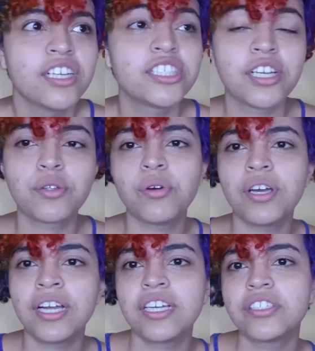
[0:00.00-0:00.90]

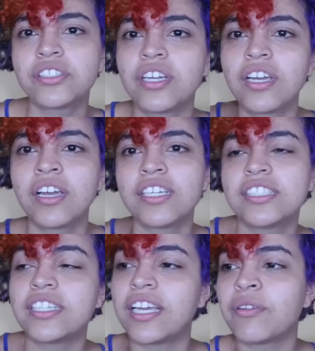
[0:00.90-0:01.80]
Escritoras,
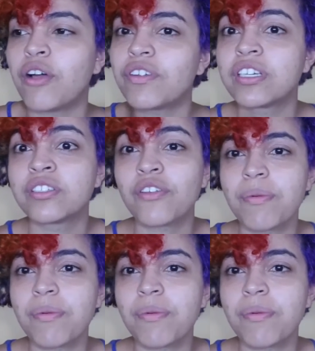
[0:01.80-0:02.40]
nova,